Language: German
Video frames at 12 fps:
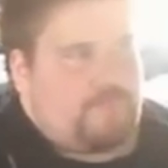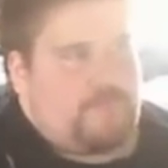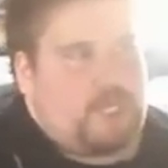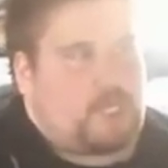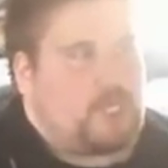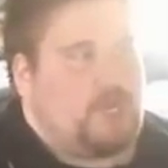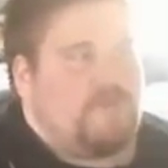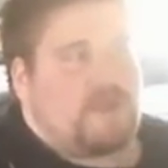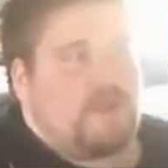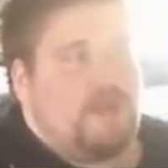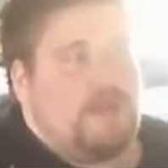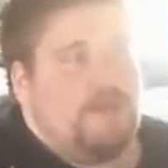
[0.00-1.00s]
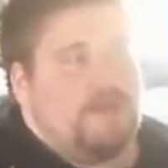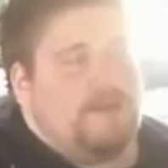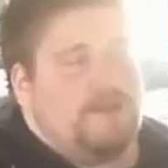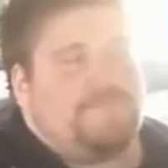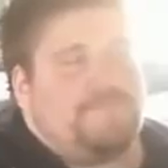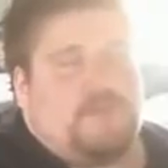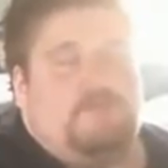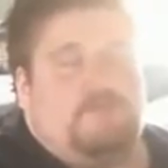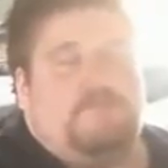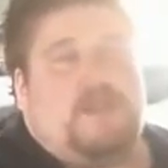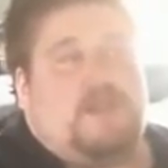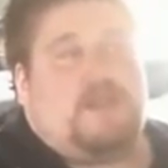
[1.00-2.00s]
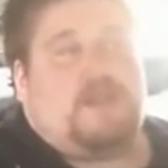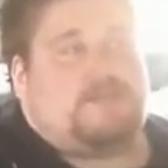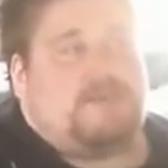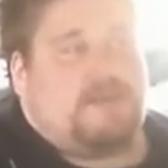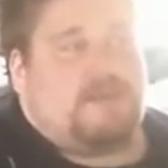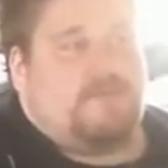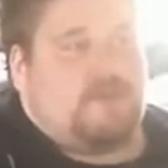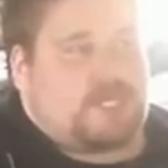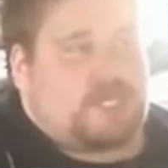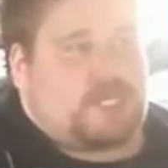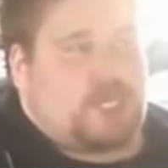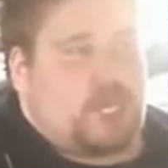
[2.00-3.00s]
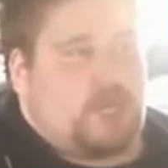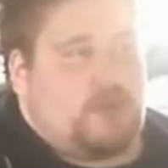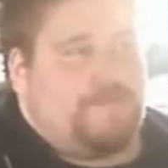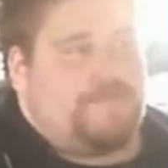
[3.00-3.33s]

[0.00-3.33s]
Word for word: Das Shirt war geil. Ja, danke, das war ein Geburtstagsgeschenk.